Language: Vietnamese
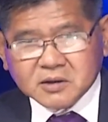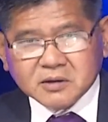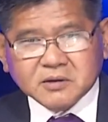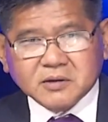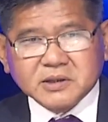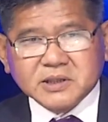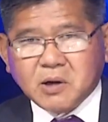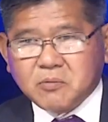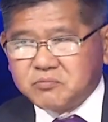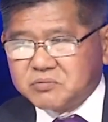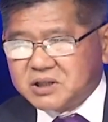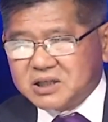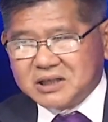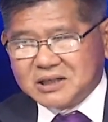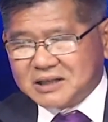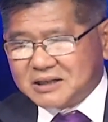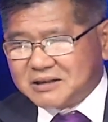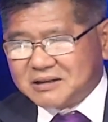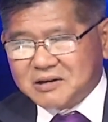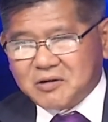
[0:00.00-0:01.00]
Nó giống như
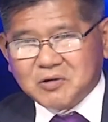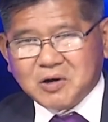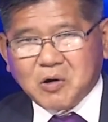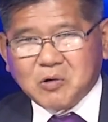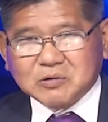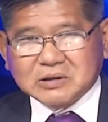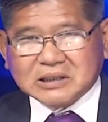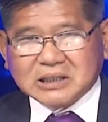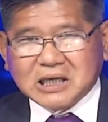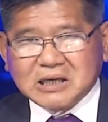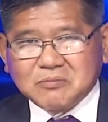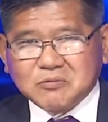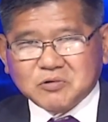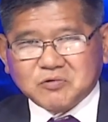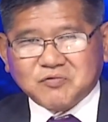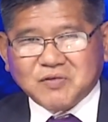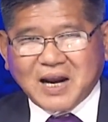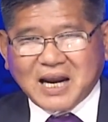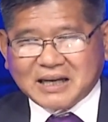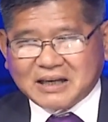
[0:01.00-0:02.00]
là lâu lâu chúng ta thấy
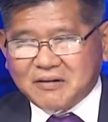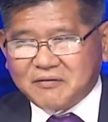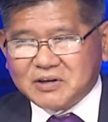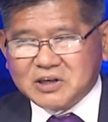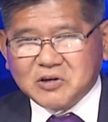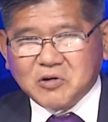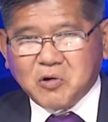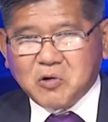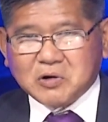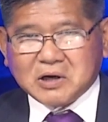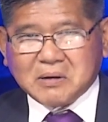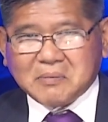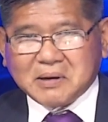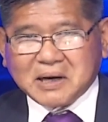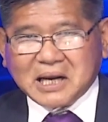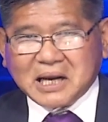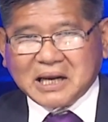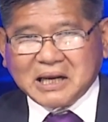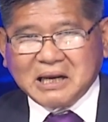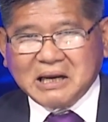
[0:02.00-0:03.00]
một vài cái video nào mà
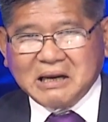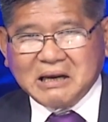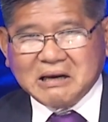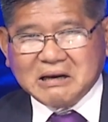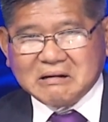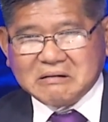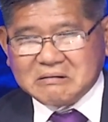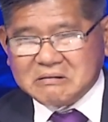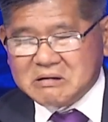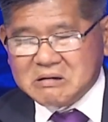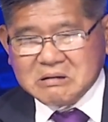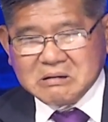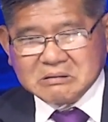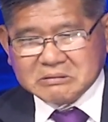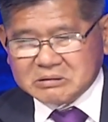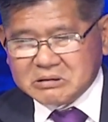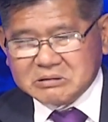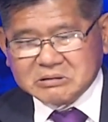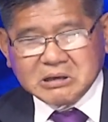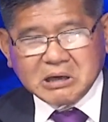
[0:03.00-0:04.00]
nó hay đó,
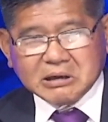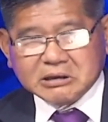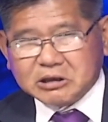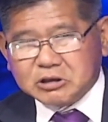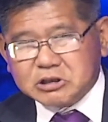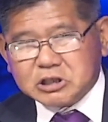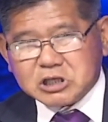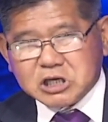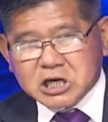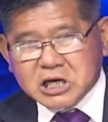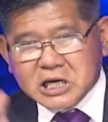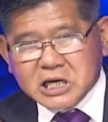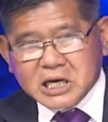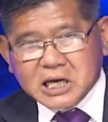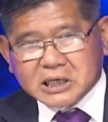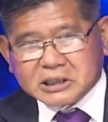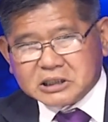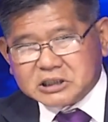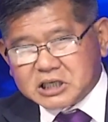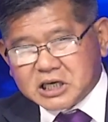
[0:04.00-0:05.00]
tự nhiên người ta
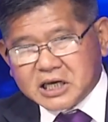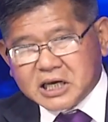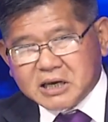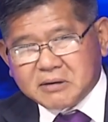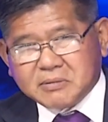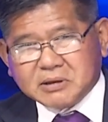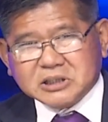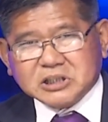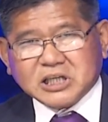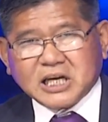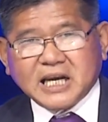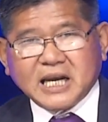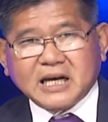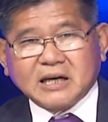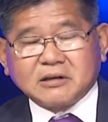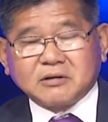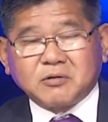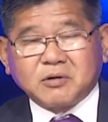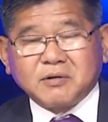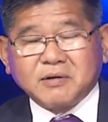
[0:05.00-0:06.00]
share mà share
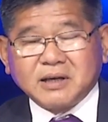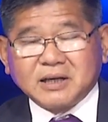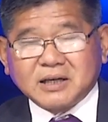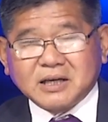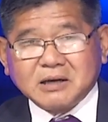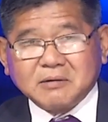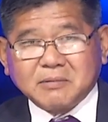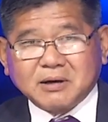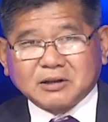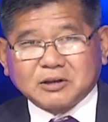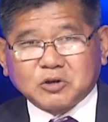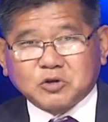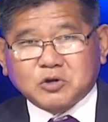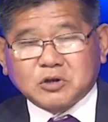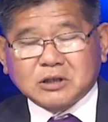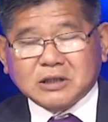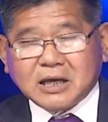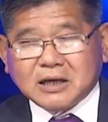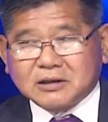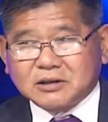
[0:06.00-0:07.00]
là quý vị khi mà
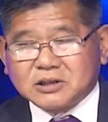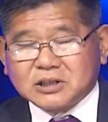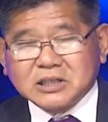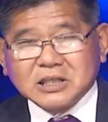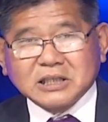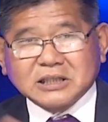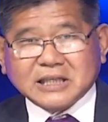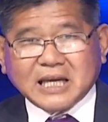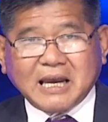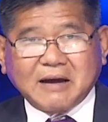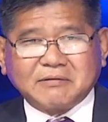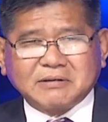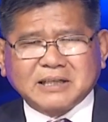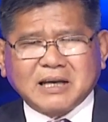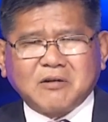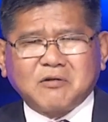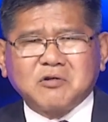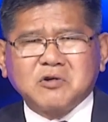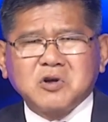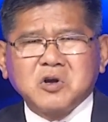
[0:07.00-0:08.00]
ta chia sẻ với
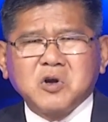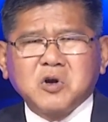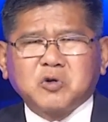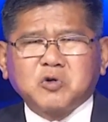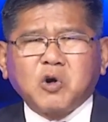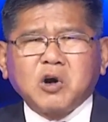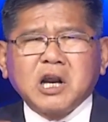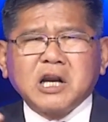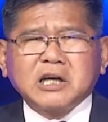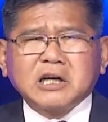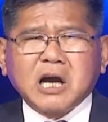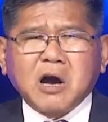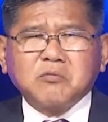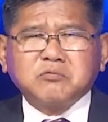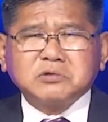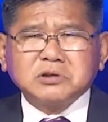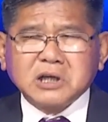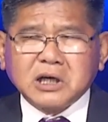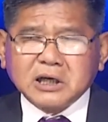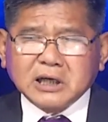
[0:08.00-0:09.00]
nhau, nó lên
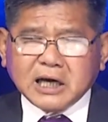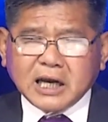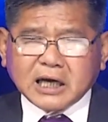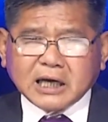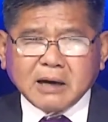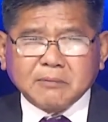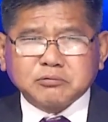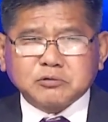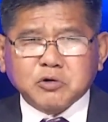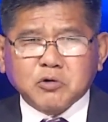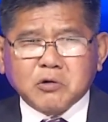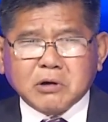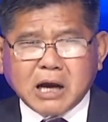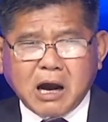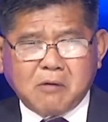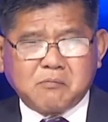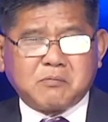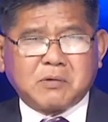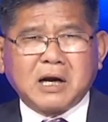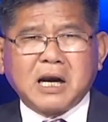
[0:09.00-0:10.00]
không những là cấp số
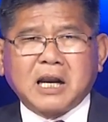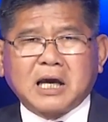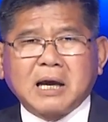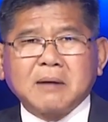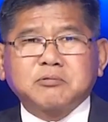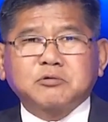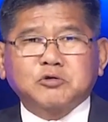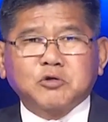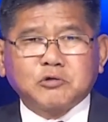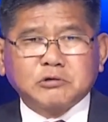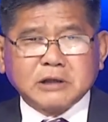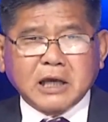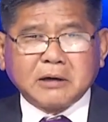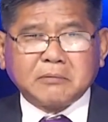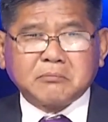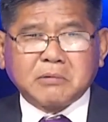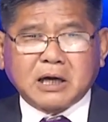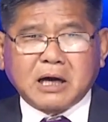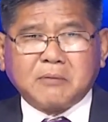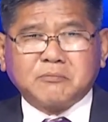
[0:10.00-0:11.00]
cộng mà nó là cấp số
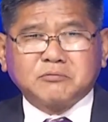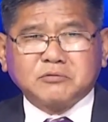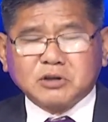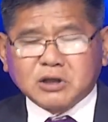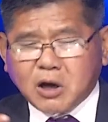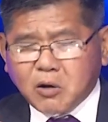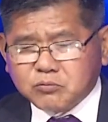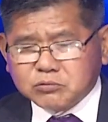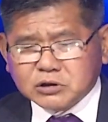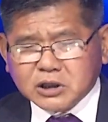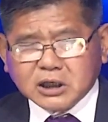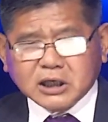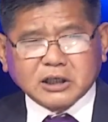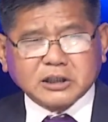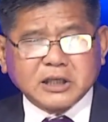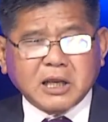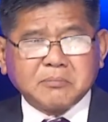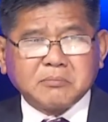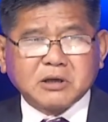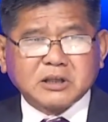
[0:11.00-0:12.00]
nhân, mà không những là
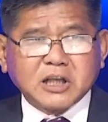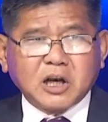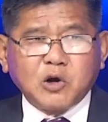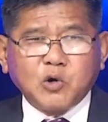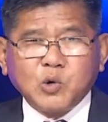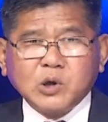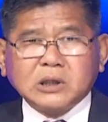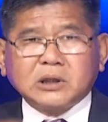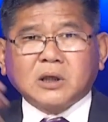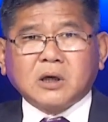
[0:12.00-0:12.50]
nhân mà nhân lũy